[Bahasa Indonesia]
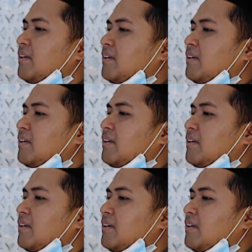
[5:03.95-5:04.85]

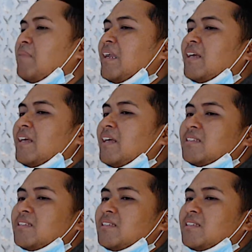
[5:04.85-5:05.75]
Maka pada
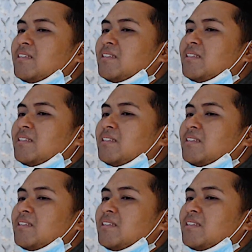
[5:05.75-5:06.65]
saat hati kita
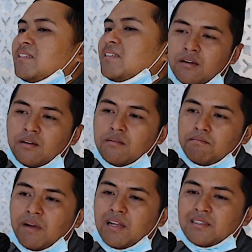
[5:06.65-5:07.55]
gundah,
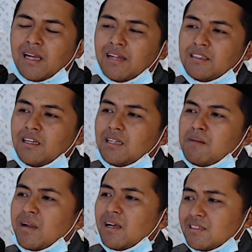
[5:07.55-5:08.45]
pada saat kita
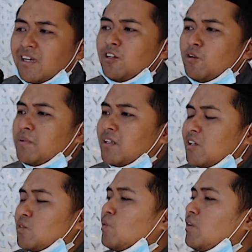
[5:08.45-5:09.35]
merasa hidup
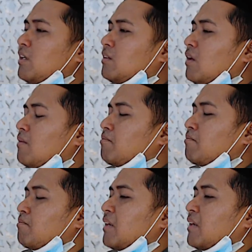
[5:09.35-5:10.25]
kita sulit,
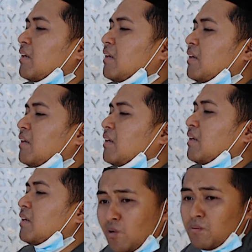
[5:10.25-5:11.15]
pertanyaannya adalah
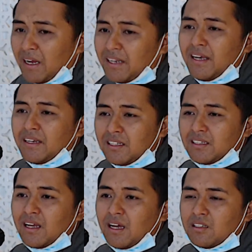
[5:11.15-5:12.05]
sejauh mana
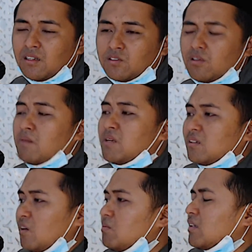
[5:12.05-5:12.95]
kita sudah
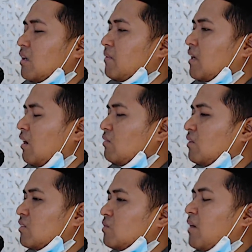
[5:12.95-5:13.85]
bertaubat kepada
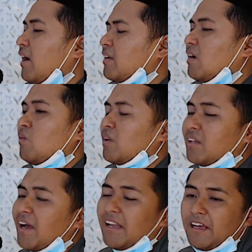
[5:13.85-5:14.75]
Allah Subhanahu wa
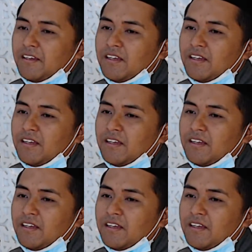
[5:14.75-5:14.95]
taala?